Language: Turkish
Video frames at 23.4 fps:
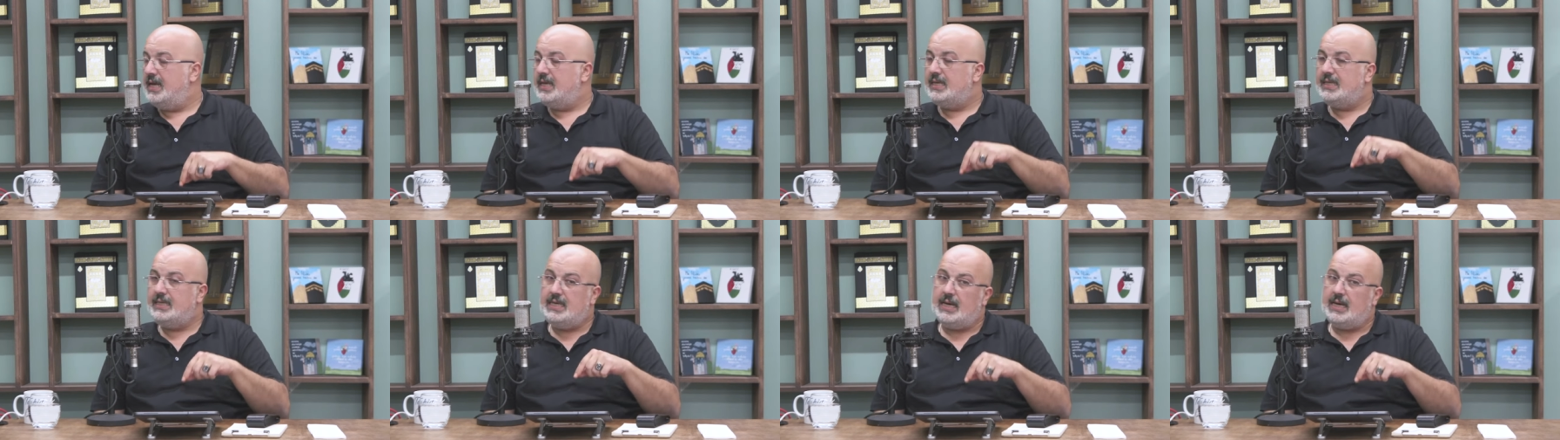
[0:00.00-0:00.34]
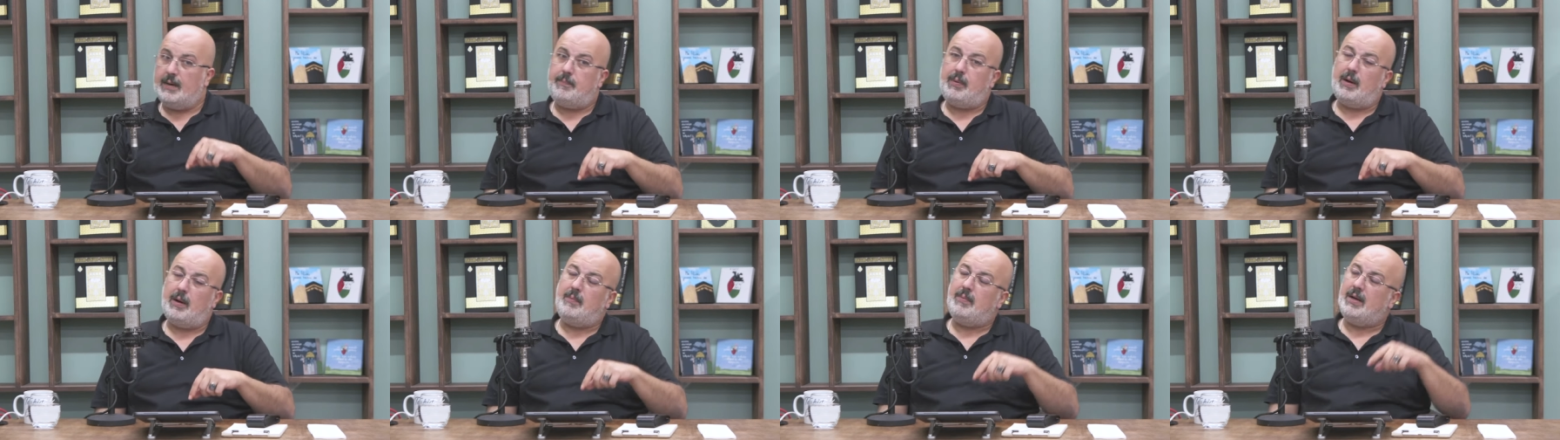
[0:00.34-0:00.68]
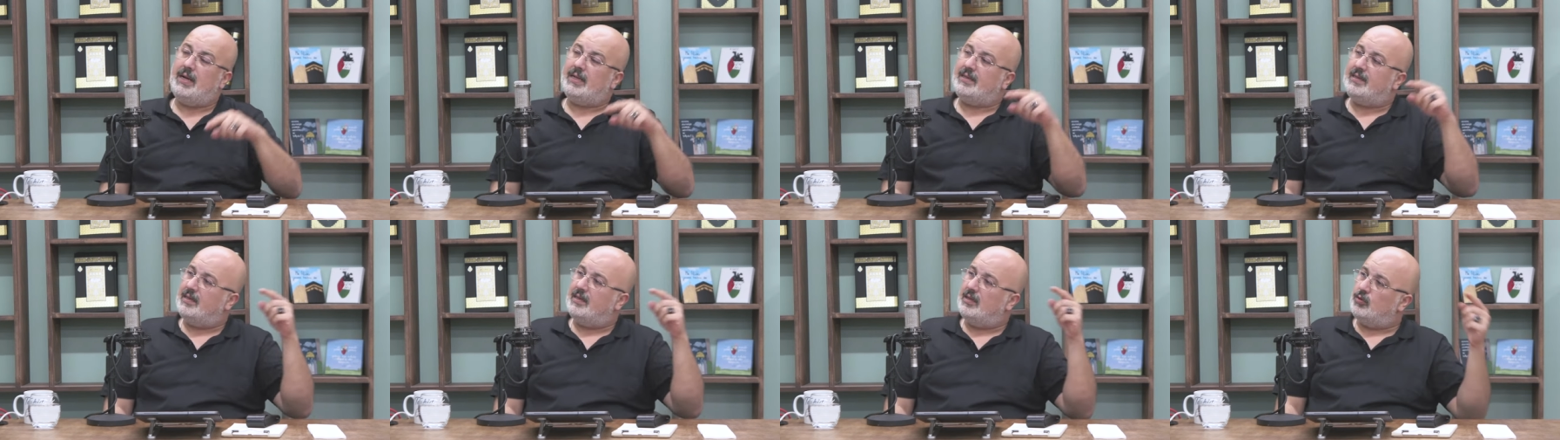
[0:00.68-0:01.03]

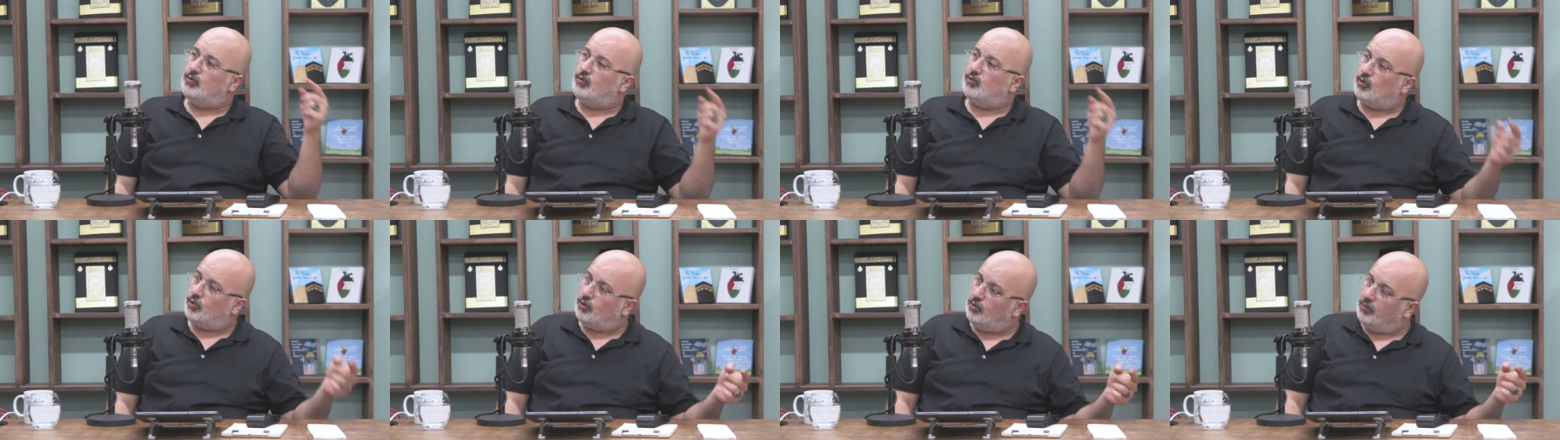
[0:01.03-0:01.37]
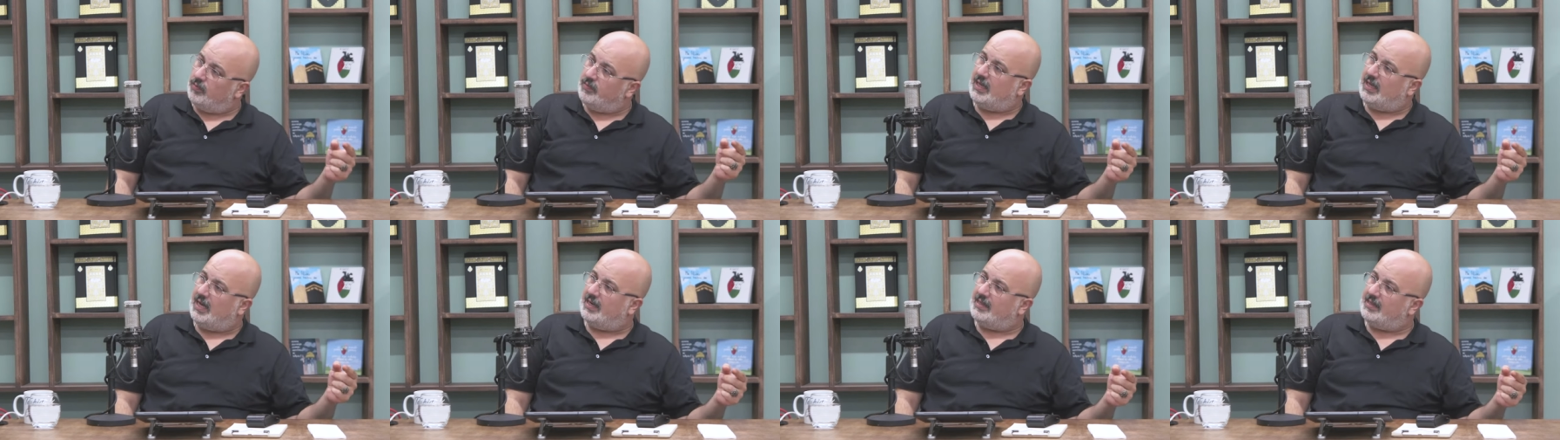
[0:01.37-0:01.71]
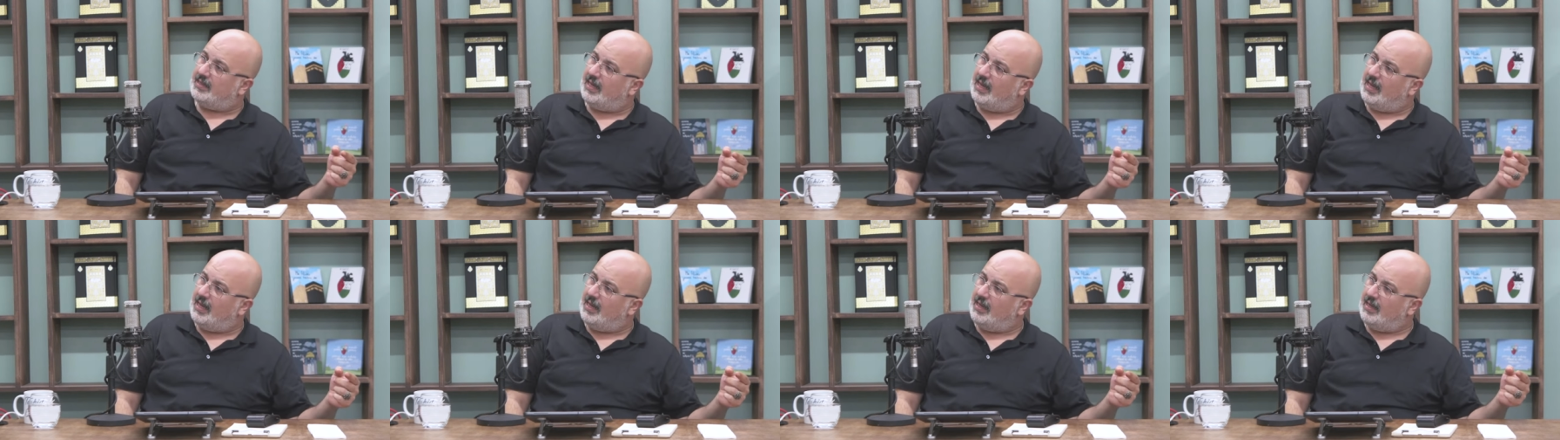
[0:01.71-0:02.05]
yapamadığın
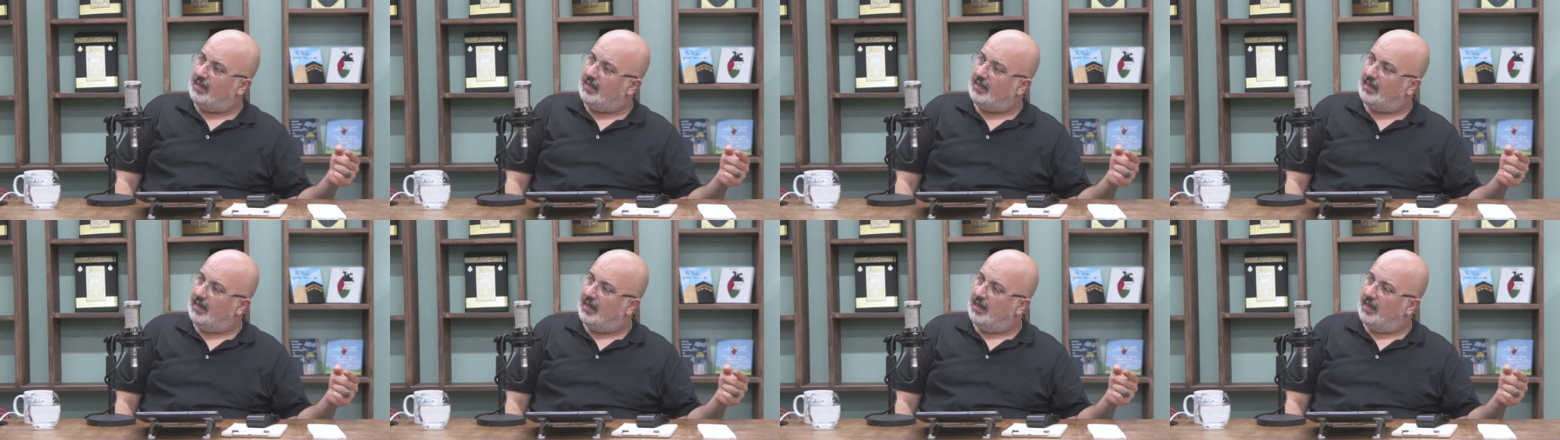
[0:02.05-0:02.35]
durumlarda